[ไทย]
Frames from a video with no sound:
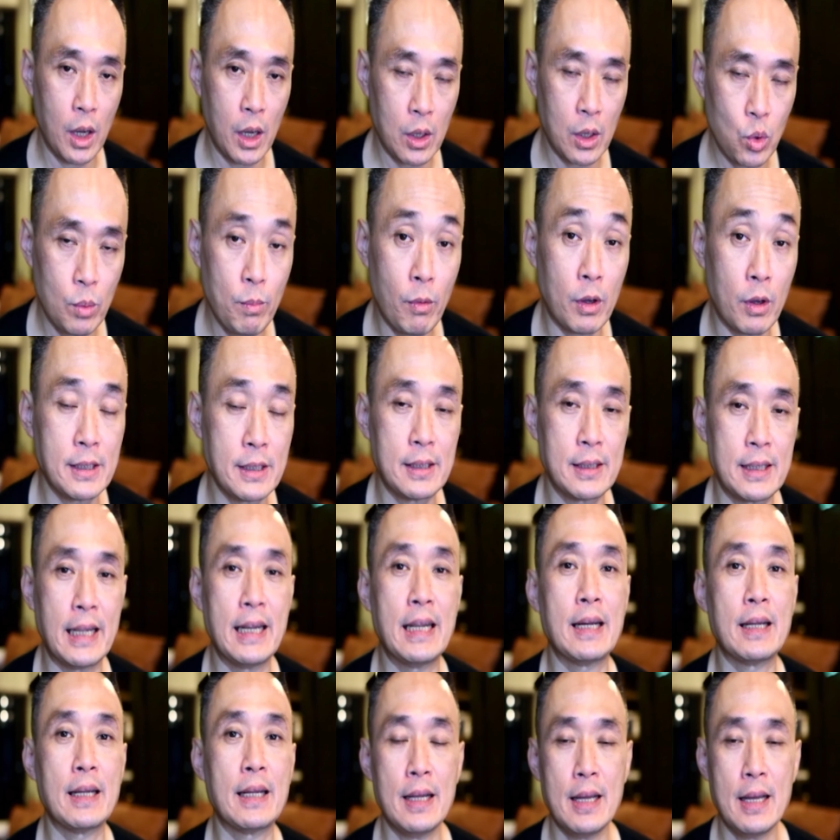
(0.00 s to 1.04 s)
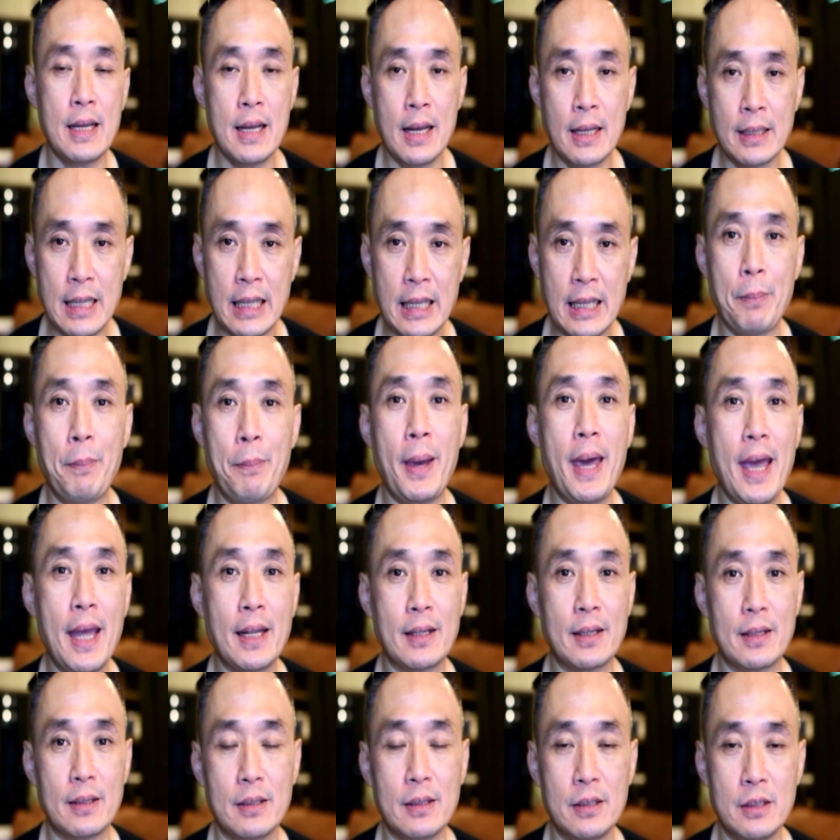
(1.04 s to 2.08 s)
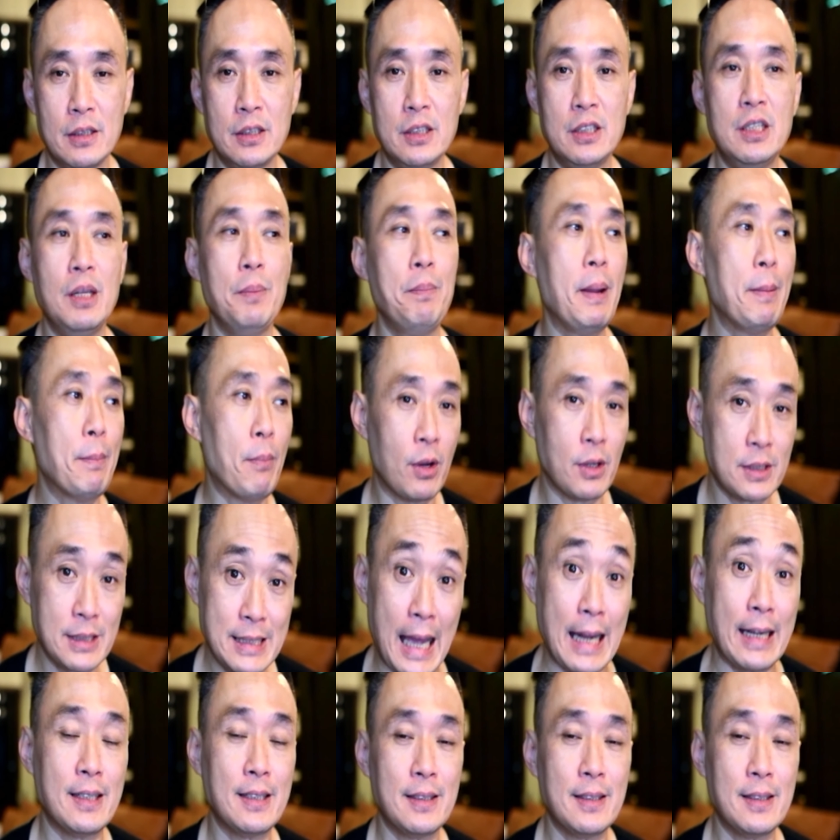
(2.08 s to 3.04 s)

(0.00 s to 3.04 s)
คุณหมอทันตแพทย์ที่เป็นหมอสัน